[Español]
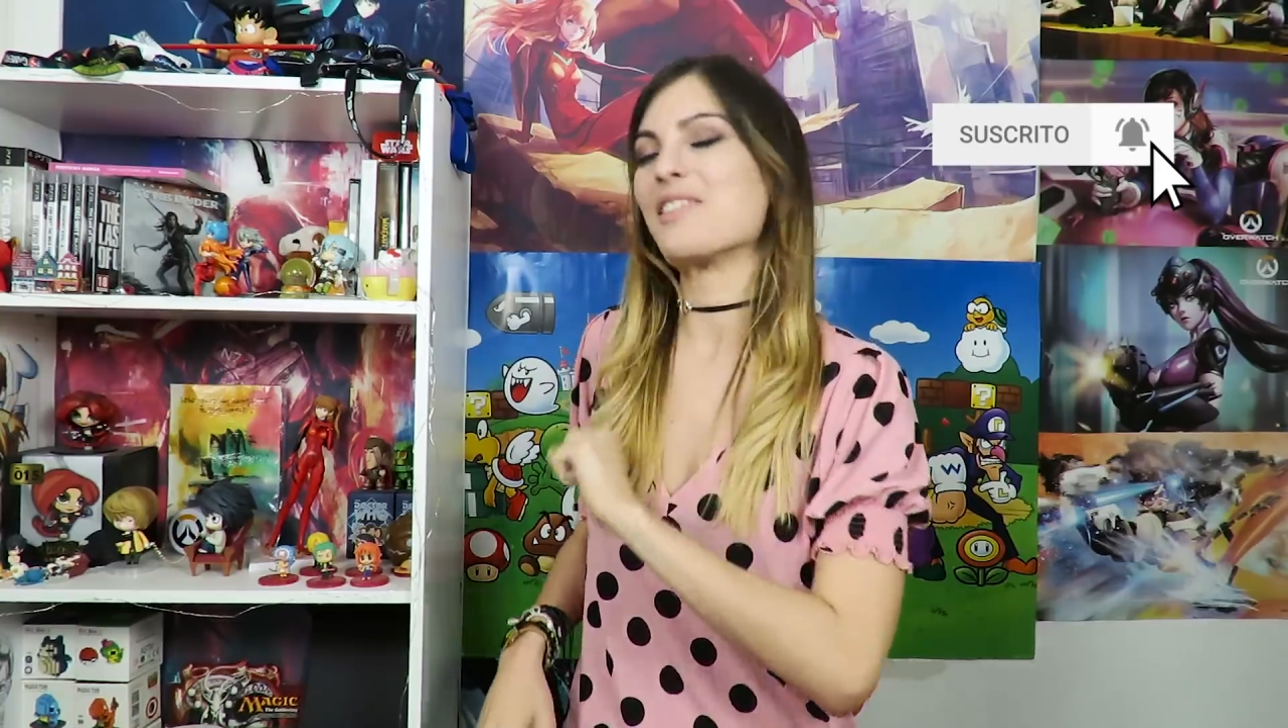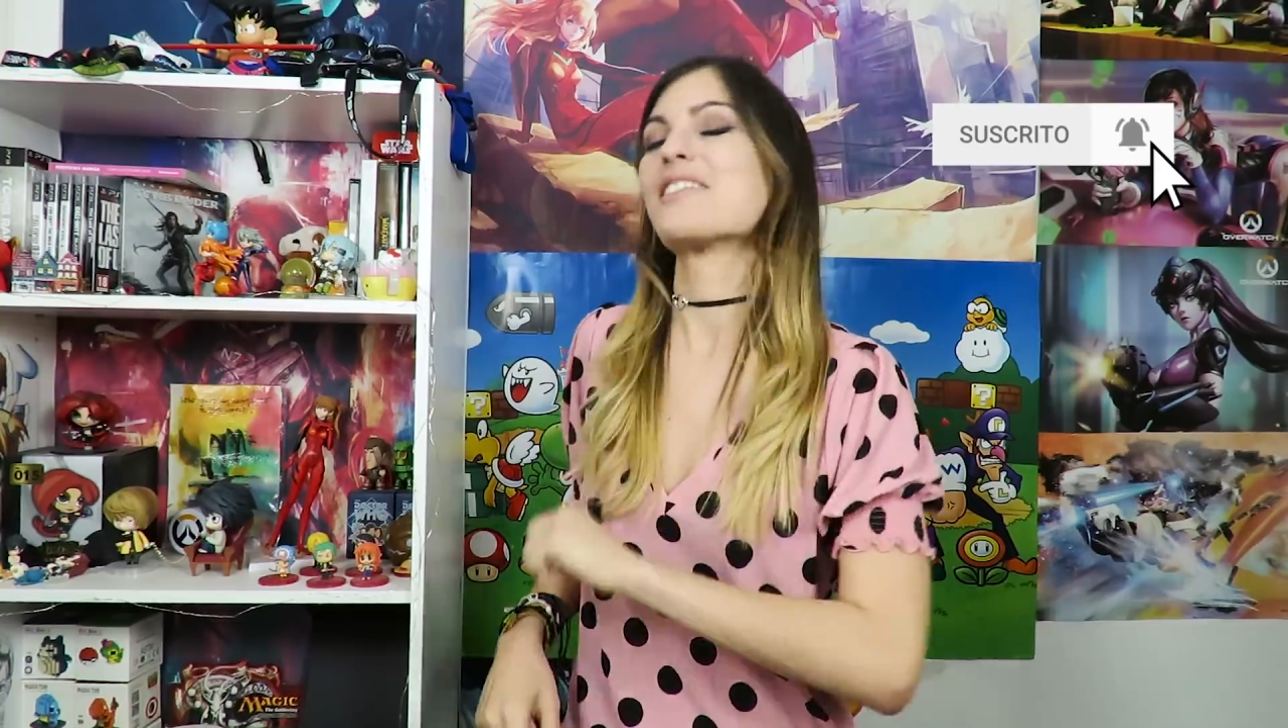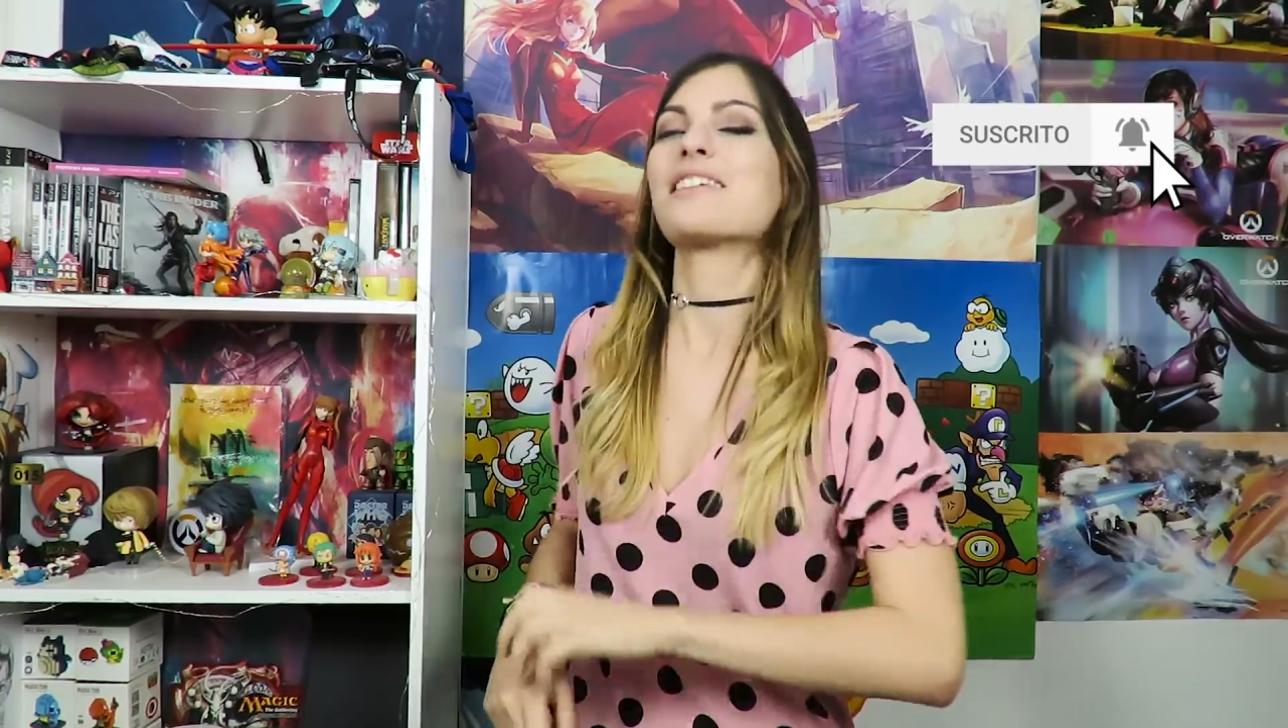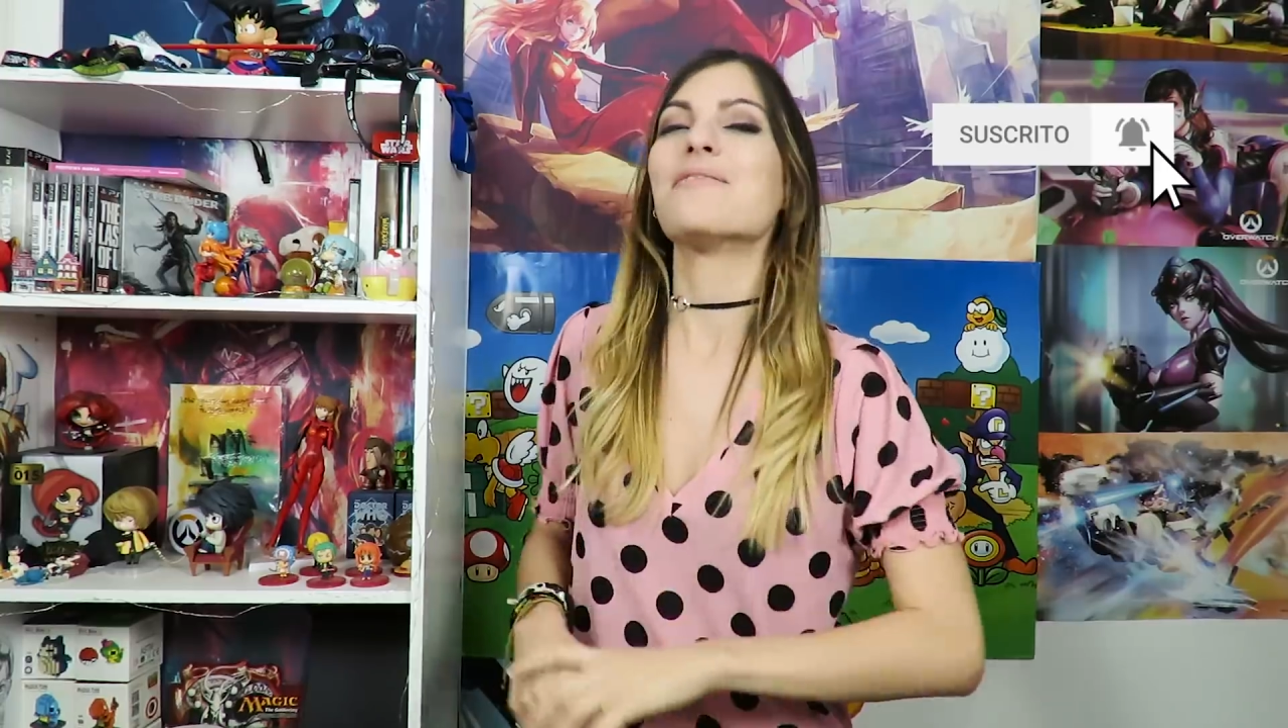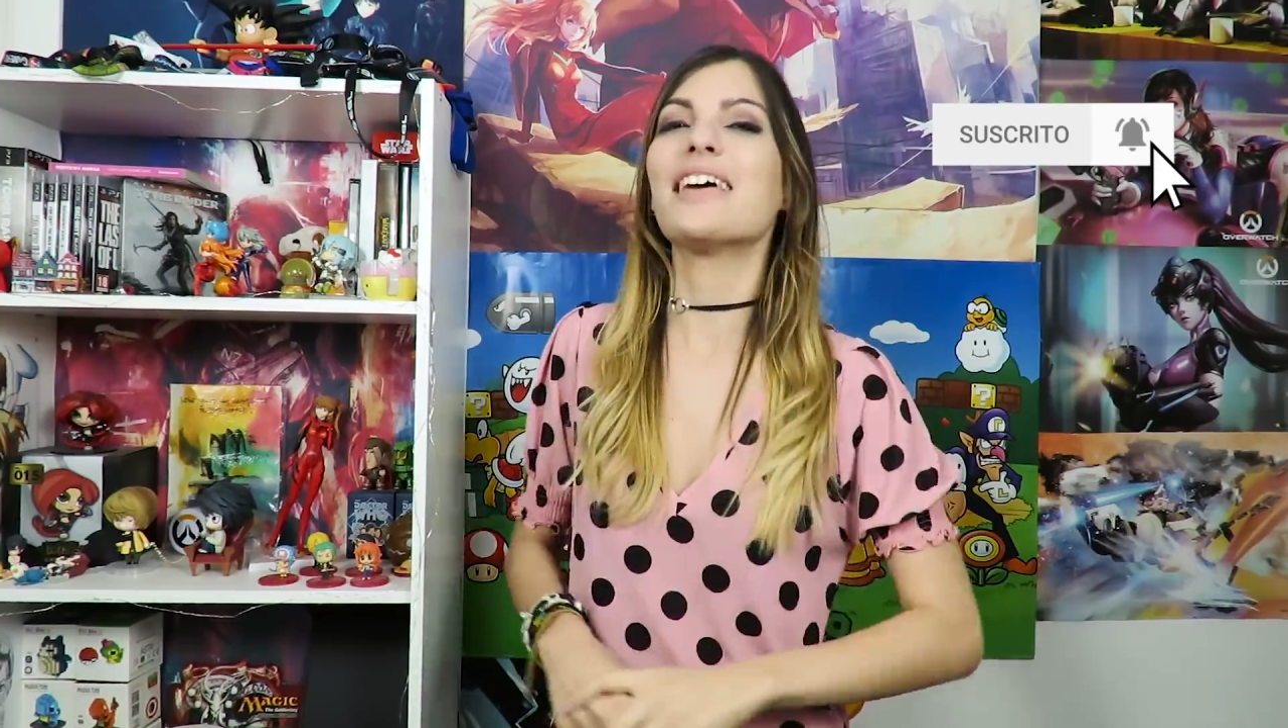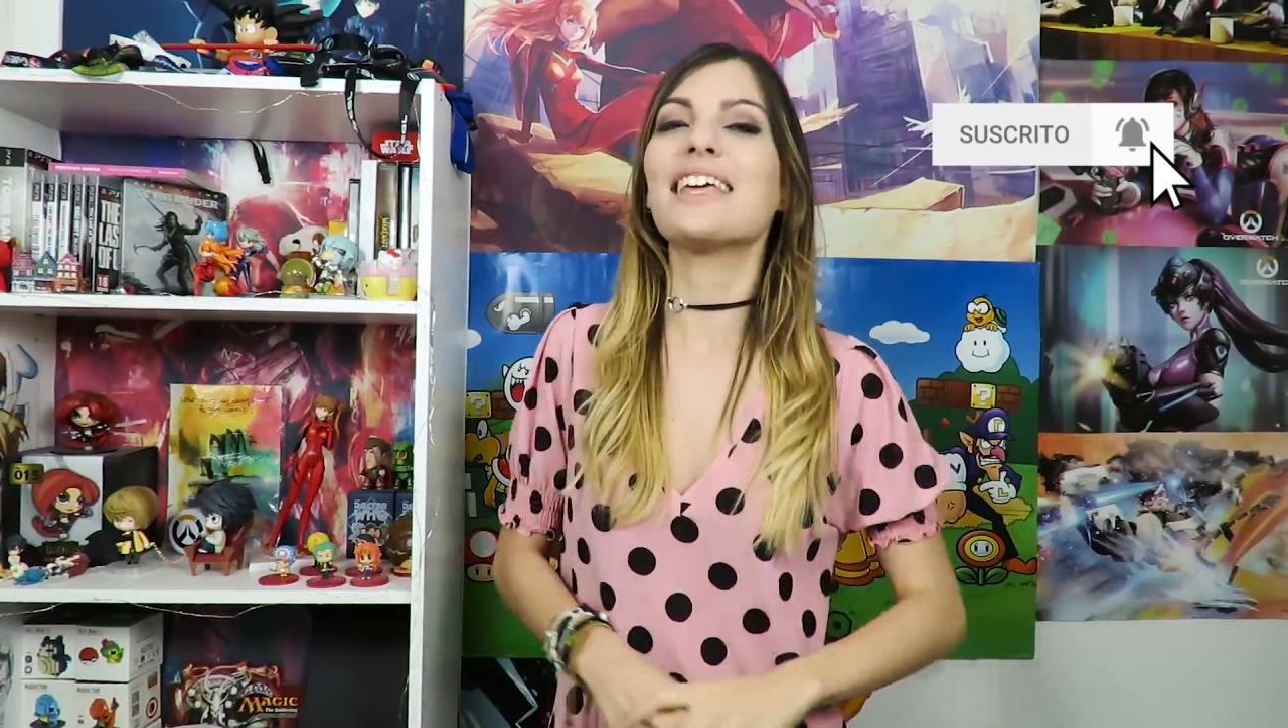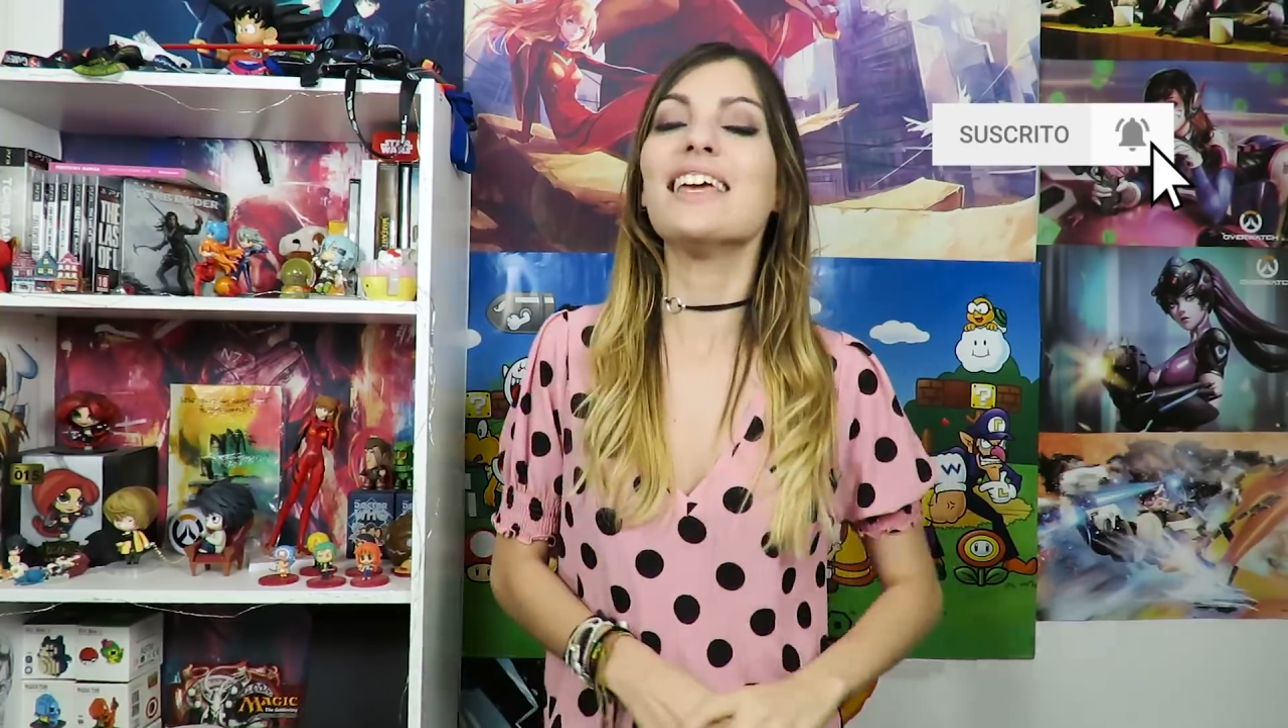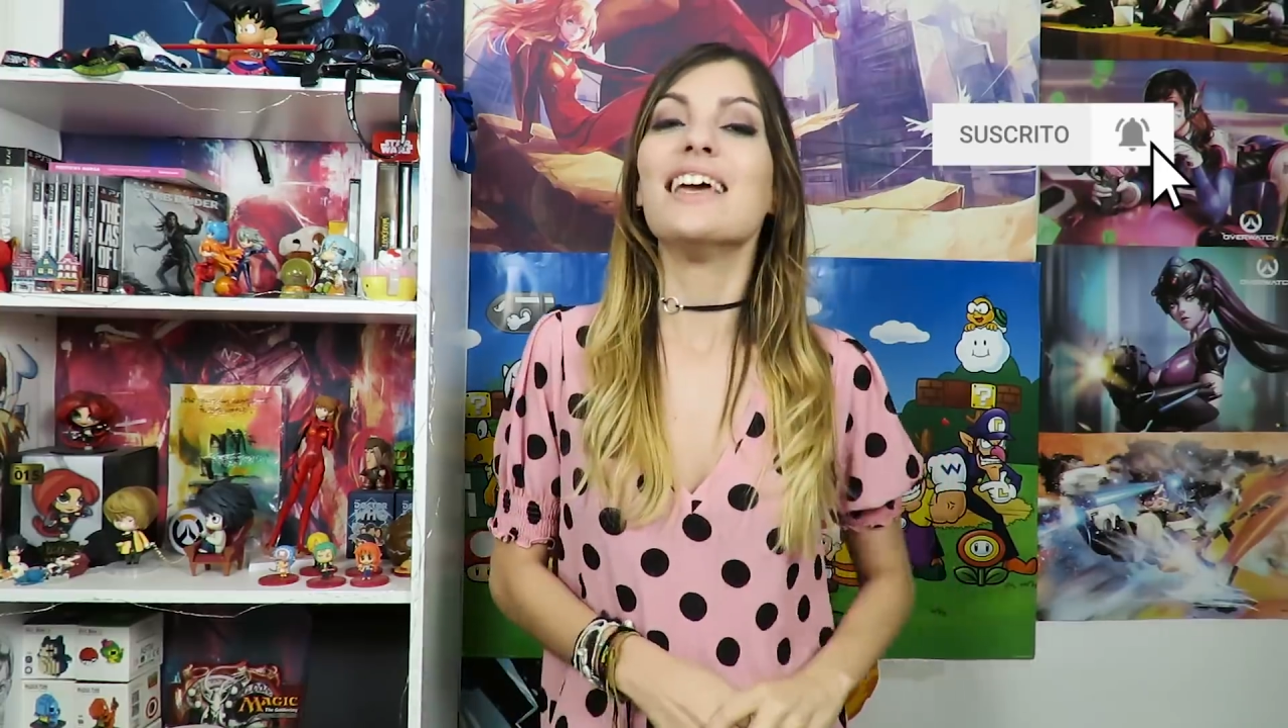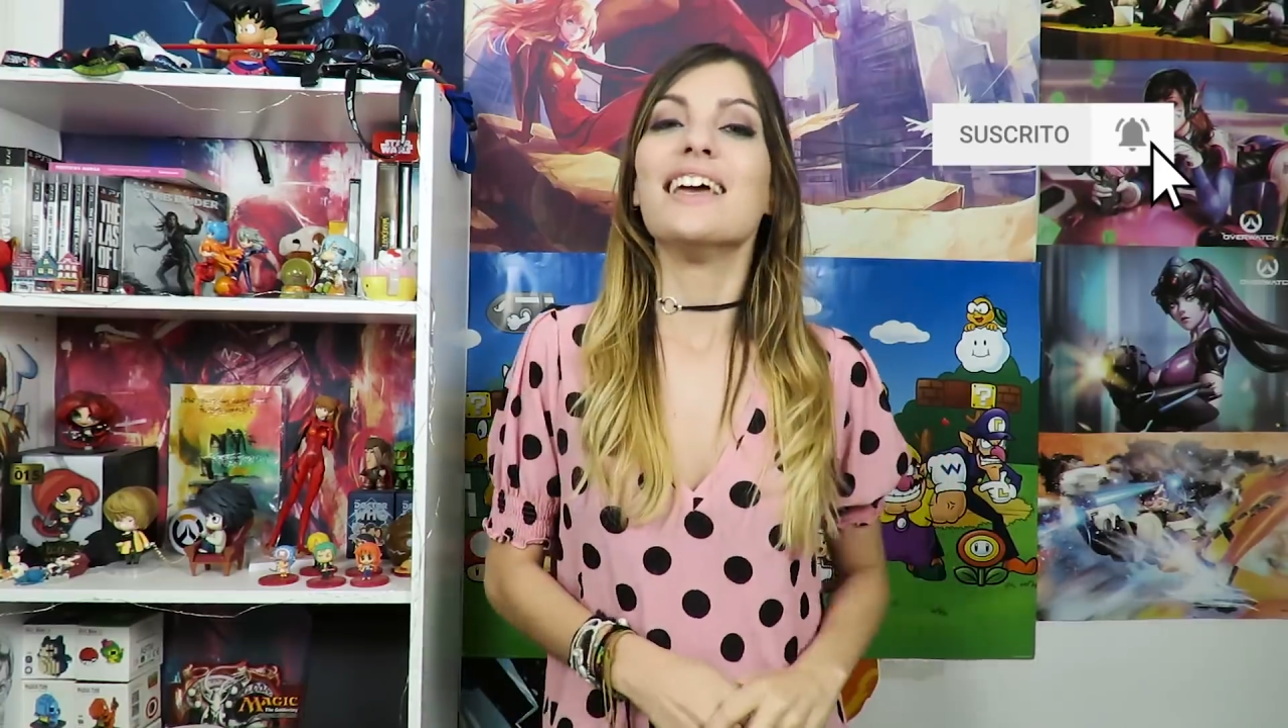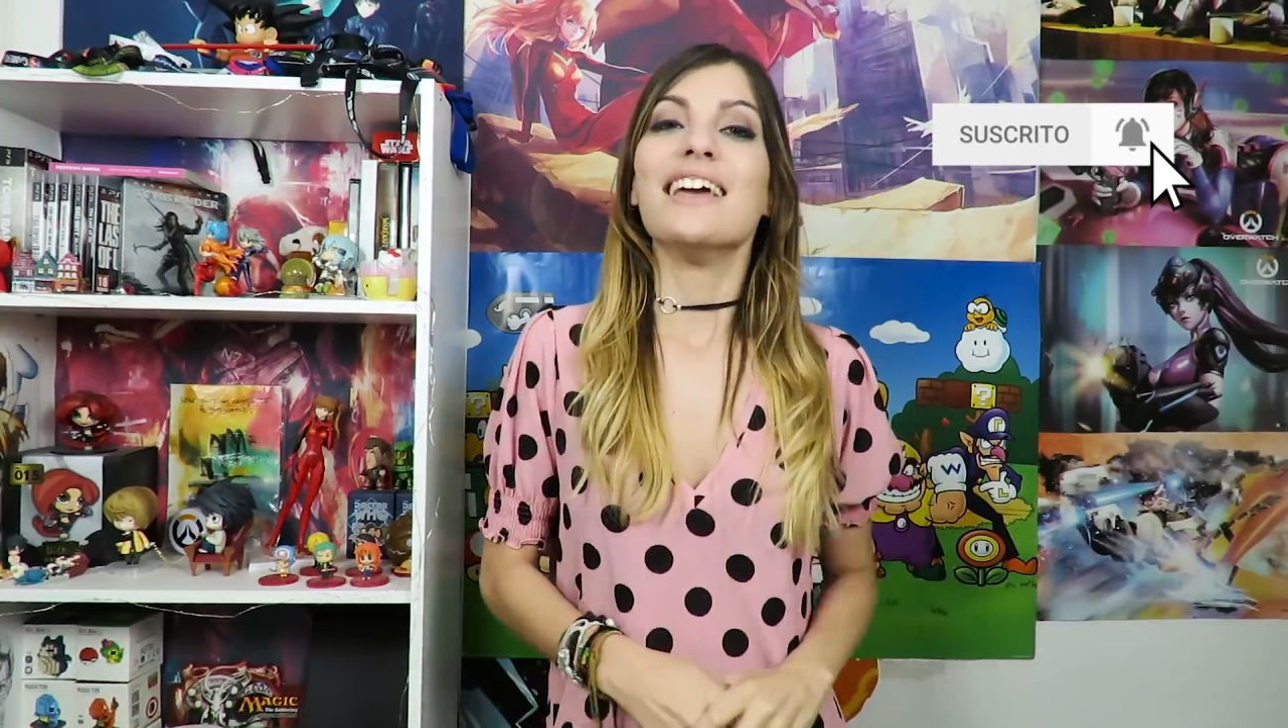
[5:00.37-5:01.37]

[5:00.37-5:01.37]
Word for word: vídeos en Mary.